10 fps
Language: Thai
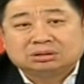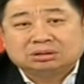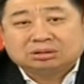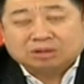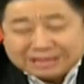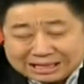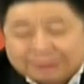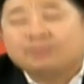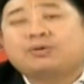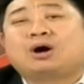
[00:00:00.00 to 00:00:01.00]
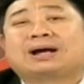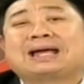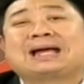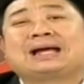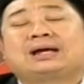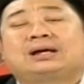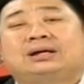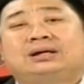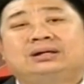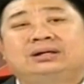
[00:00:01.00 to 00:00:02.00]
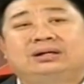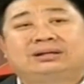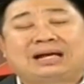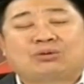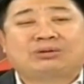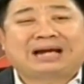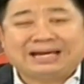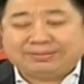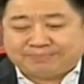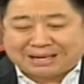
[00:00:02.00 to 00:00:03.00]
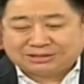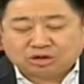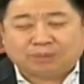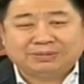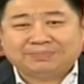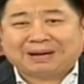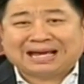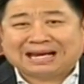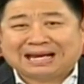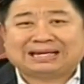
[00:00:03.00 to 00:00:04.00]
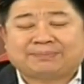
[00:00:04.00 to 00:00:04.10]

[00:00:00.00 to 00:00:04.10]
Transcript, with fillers: ก็อย่างที่ผมบอกไงฮะถ้าคุณให้ใบส้มหรือใบอะไรเนี่ย ใบ